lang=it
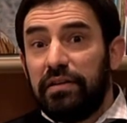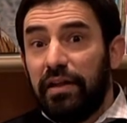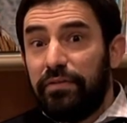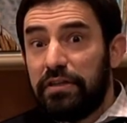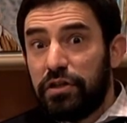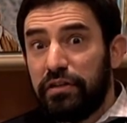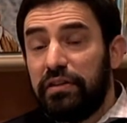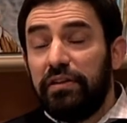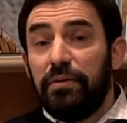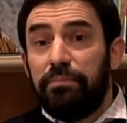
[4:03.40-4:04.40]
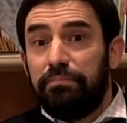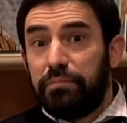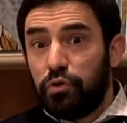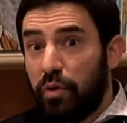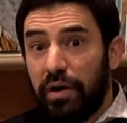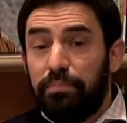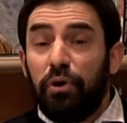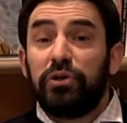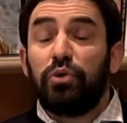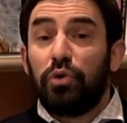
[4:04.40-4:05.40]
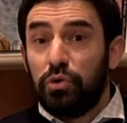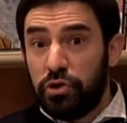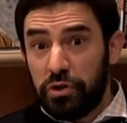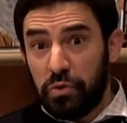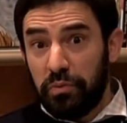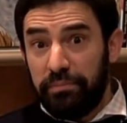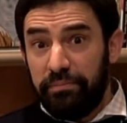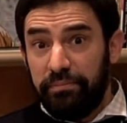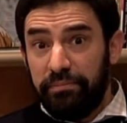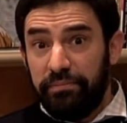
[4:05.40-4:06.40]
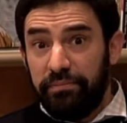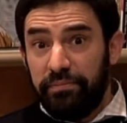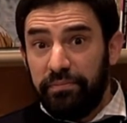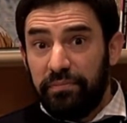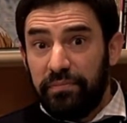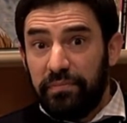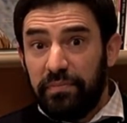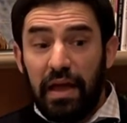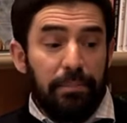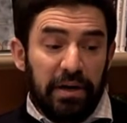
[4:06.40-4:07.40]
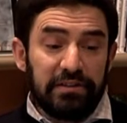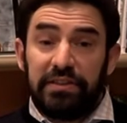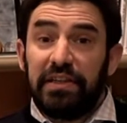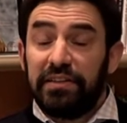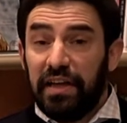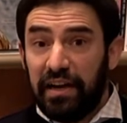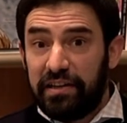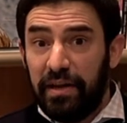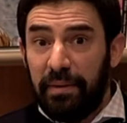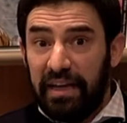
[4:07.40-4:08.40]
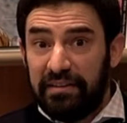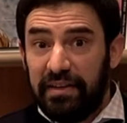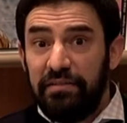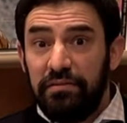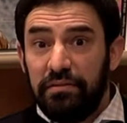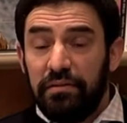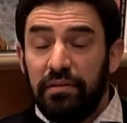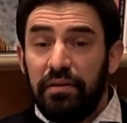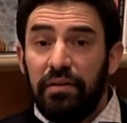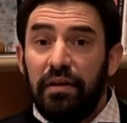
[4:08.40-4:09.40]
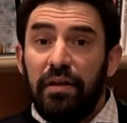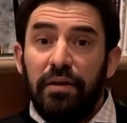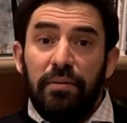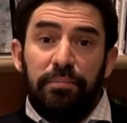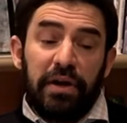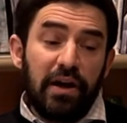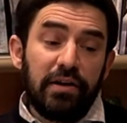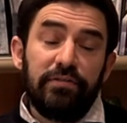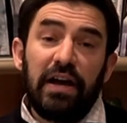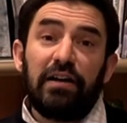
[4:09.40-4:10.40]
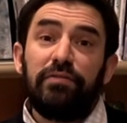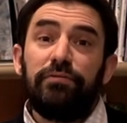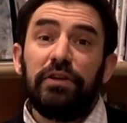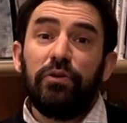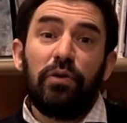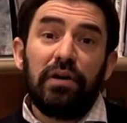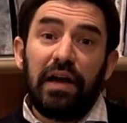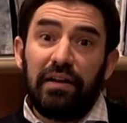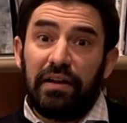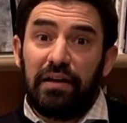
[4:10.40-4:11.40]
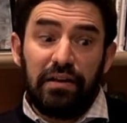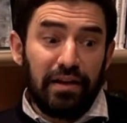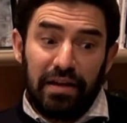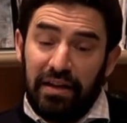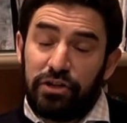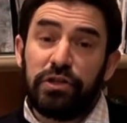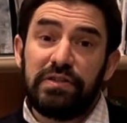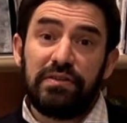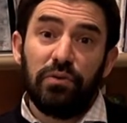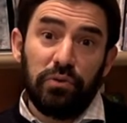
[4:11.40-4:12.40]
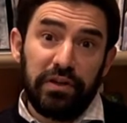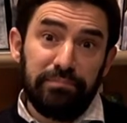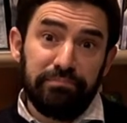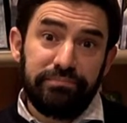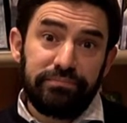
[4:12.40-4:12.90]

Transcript: la vicenda del suo rapporto con Gesù, a partire dalla chiamata per arrivare fino alla, alla, all'ascensione.